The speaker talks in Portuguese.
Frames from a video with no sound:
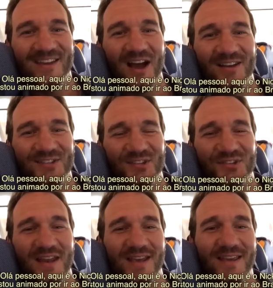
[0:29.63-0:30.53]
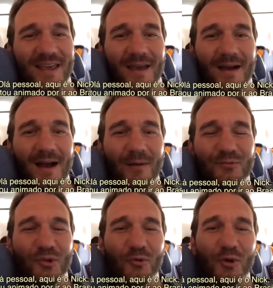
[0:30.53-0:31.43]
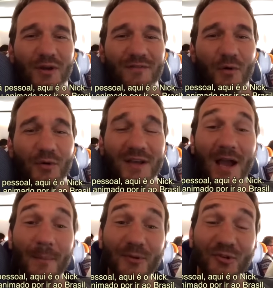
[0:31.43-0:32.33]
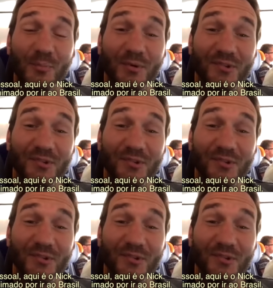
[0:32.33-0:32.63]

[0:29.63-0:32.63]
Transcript: Hey guys, it's Nick here. I'm so looking forward to coming to